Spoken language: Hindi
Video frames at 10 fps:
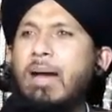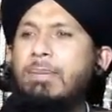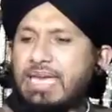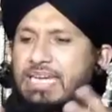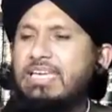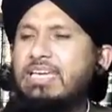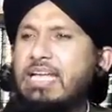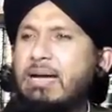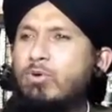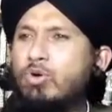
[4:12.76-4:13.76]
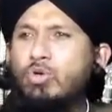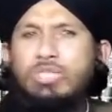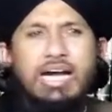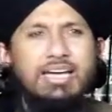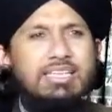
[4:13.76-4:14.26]
अब इनकी किताबों को
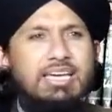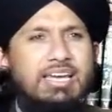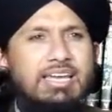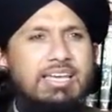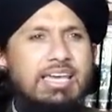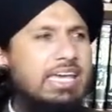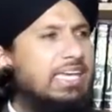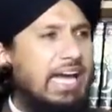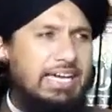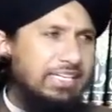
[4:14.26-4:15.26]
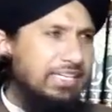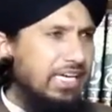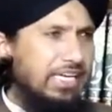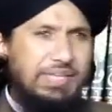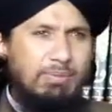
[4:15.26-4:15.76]
उठाकर देख लें क्या
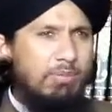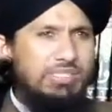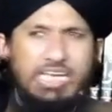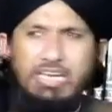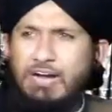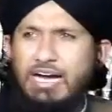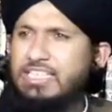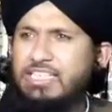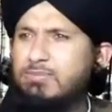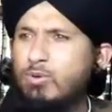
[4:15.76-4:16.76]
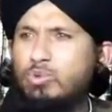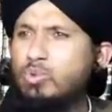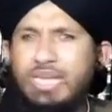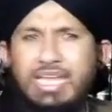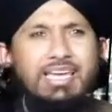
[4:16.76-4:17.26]
इनकी किताबों में जयफ अदीस
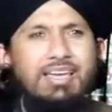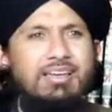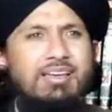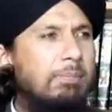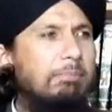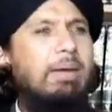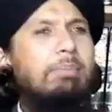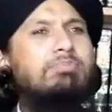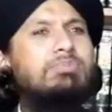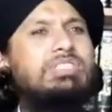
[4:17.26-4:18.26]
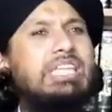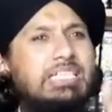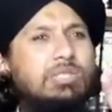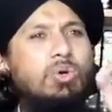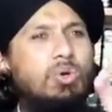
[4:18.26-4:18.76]
मौजूद नहीं है मैं
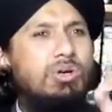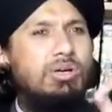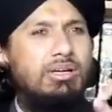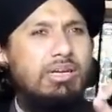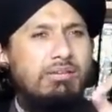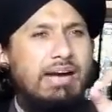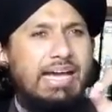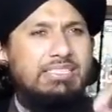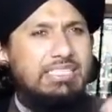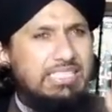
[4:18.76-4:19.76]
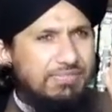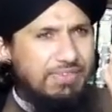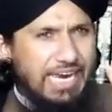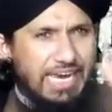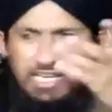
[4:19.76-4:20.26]
दर्जनों रिवायात से
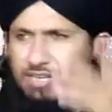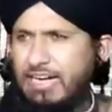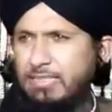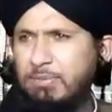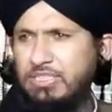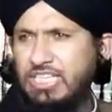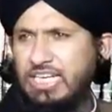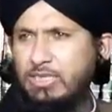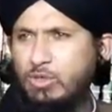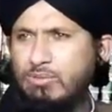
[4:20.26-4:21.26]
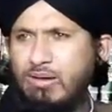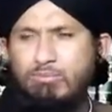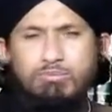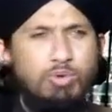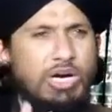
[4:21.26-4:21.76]
सिर्फ एक रिवायत पेश कर देता हूँ
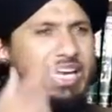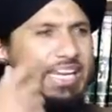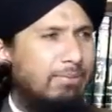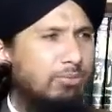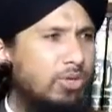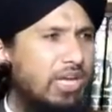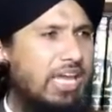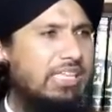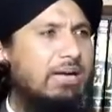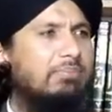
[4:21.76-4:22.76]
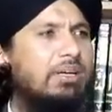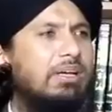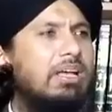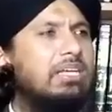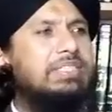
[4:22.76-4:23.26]
इमाम बुखारी राम की किताब
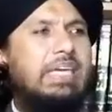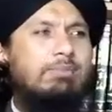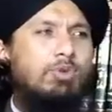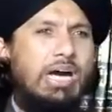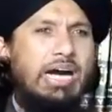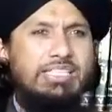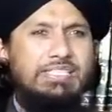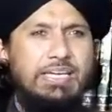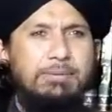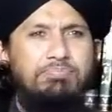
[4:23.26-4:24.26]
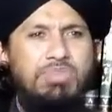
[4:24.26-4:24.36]
सही बुखारी से